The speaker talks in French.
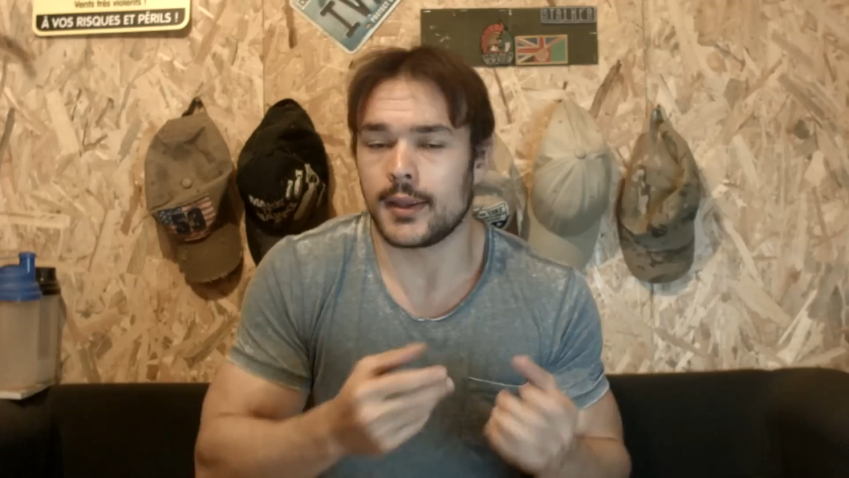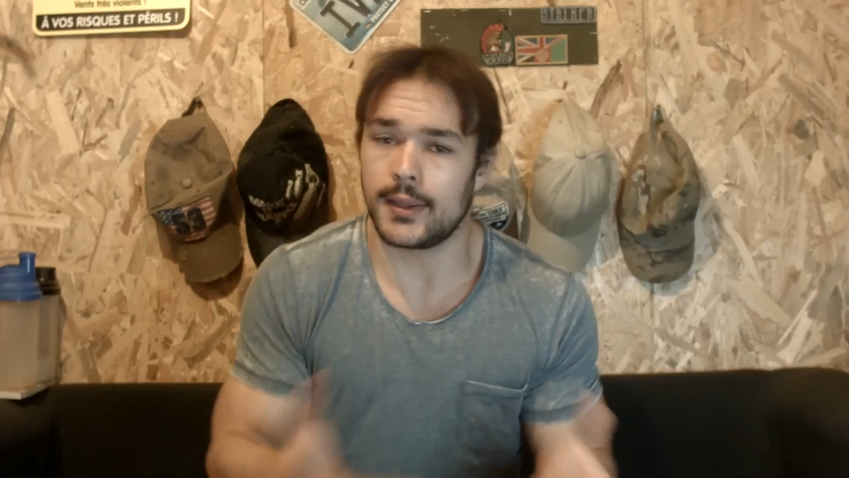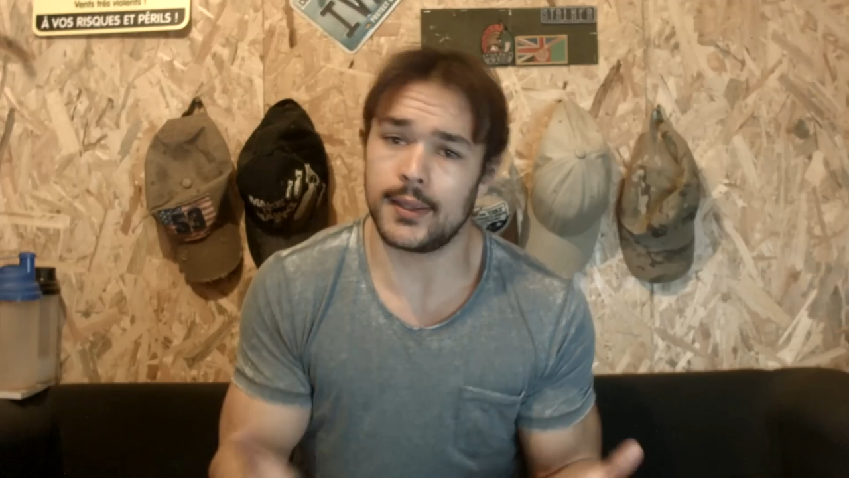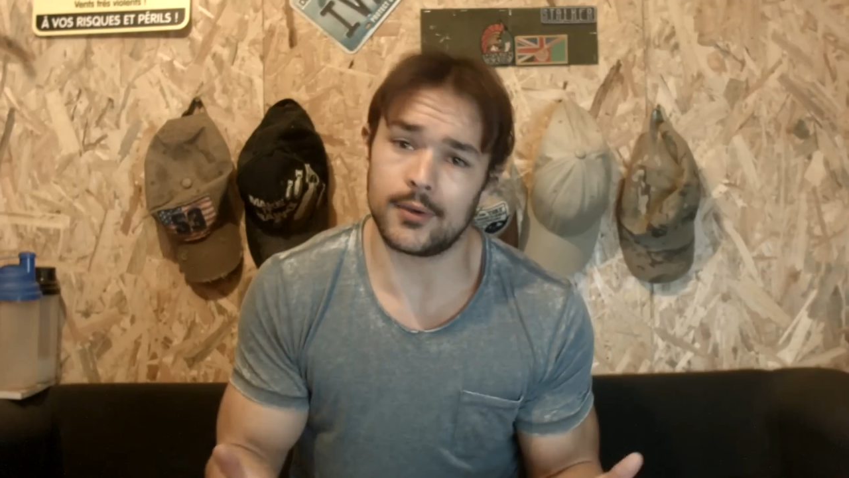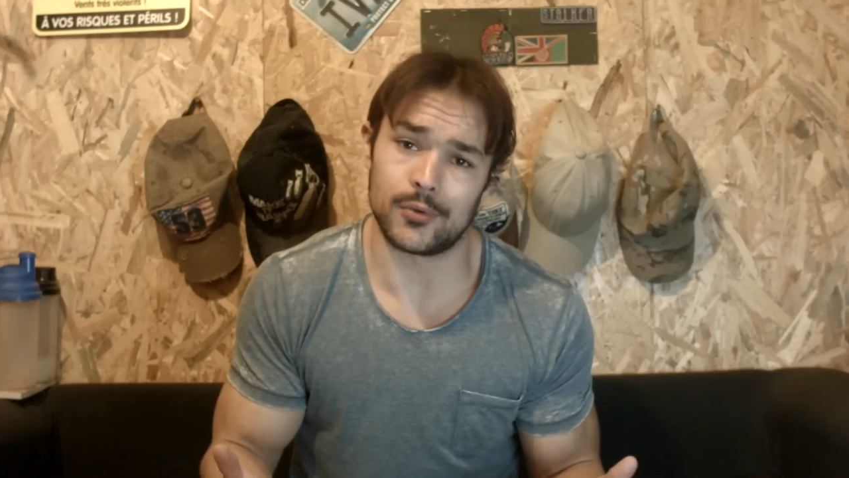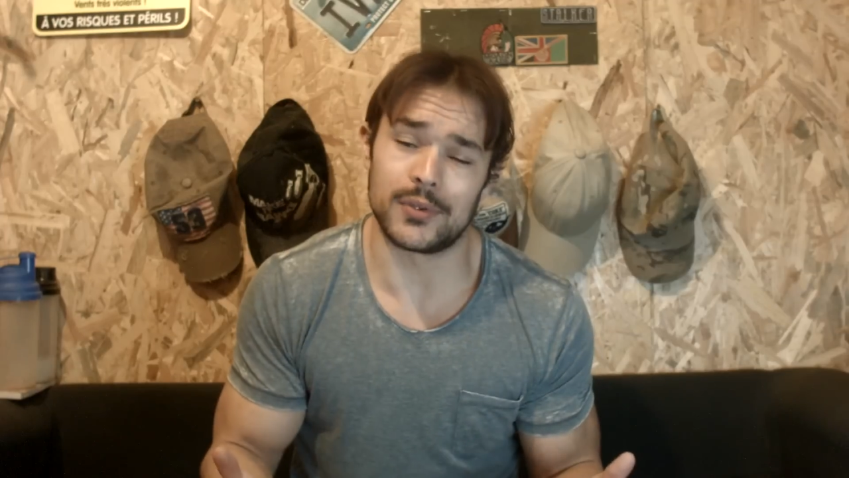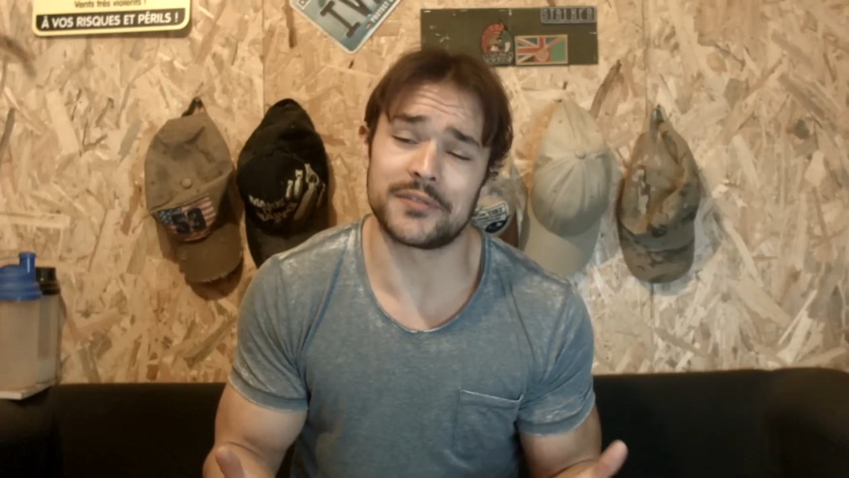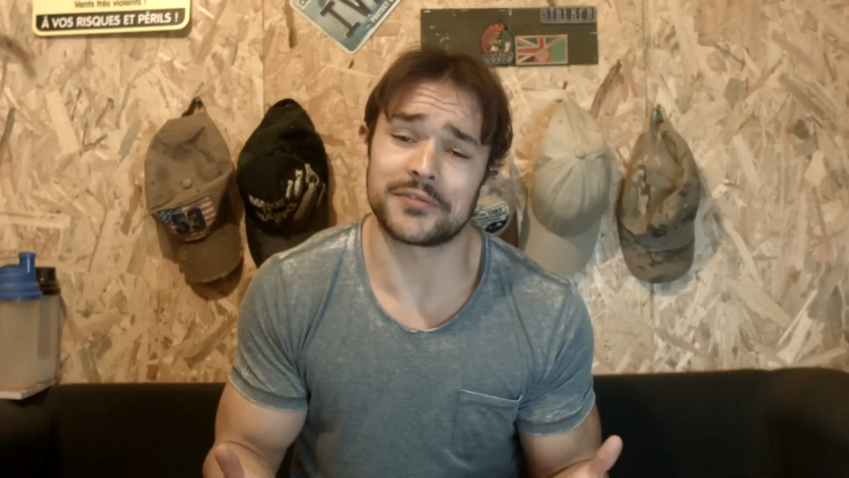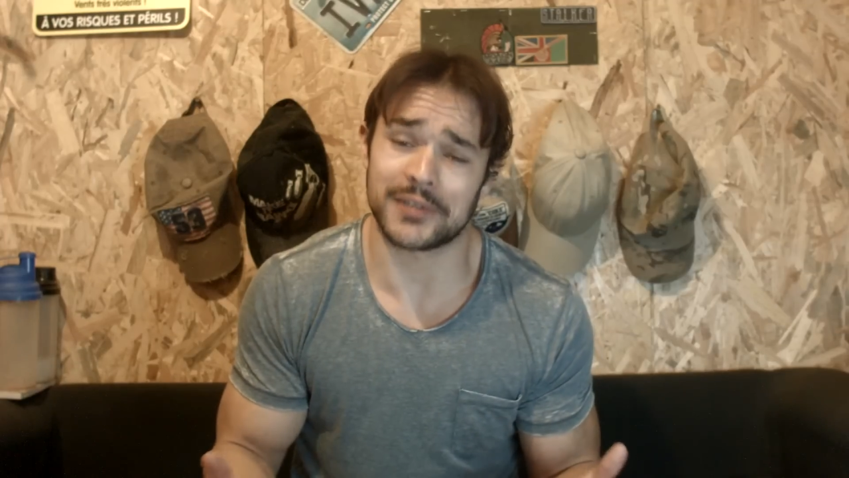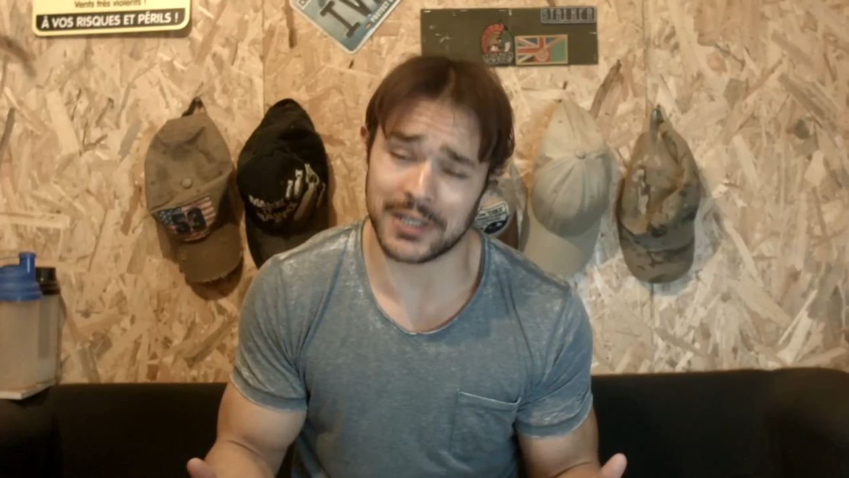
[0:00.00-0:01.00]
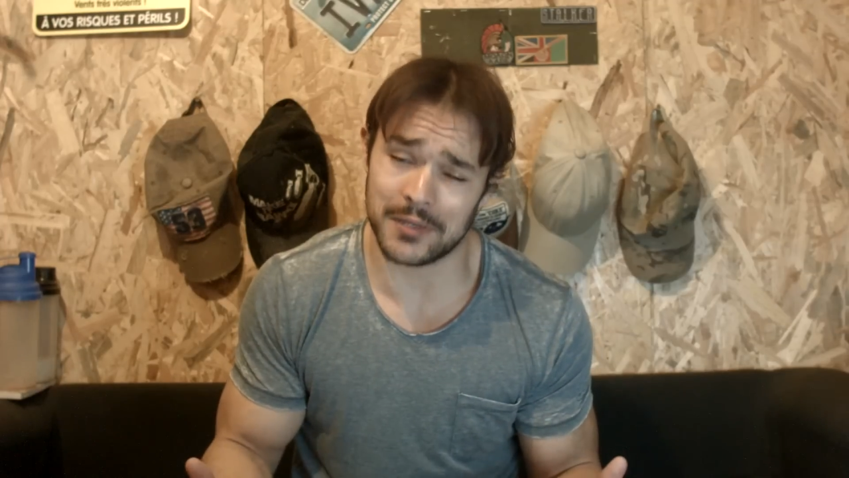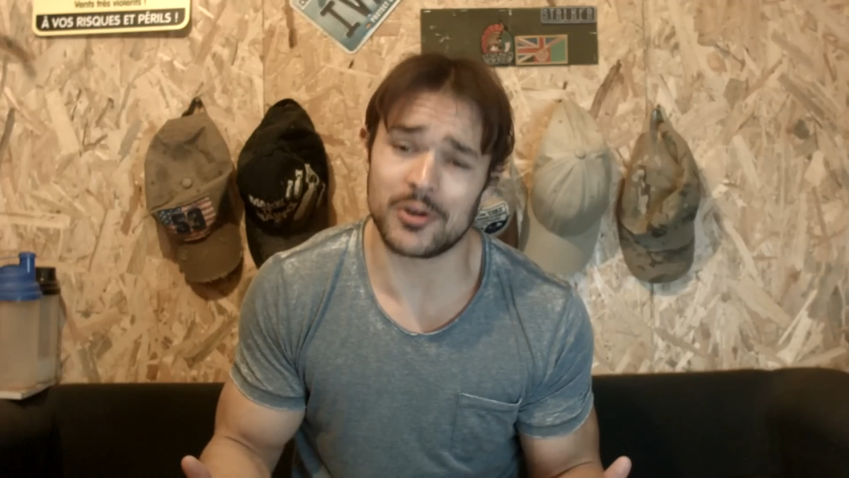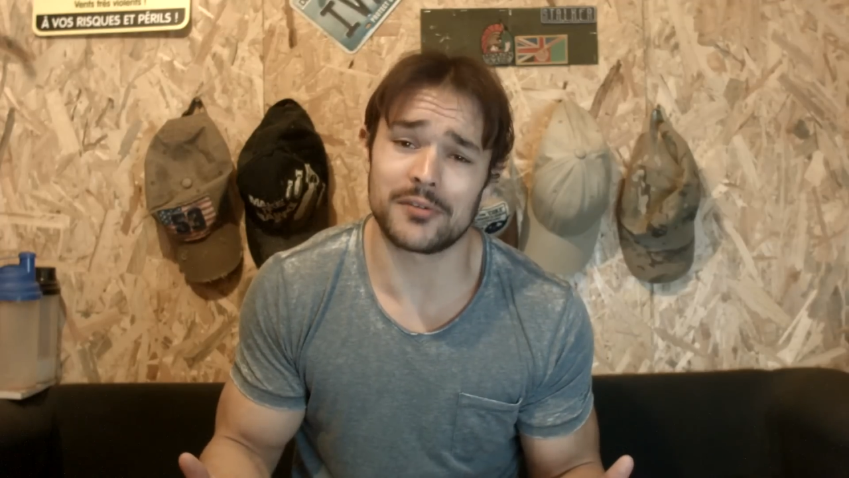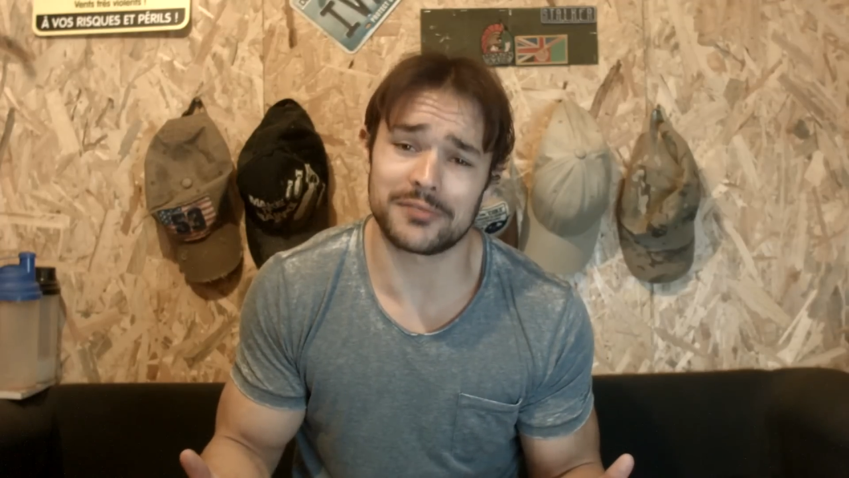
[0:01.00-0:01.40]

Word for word: Et on est vraiment,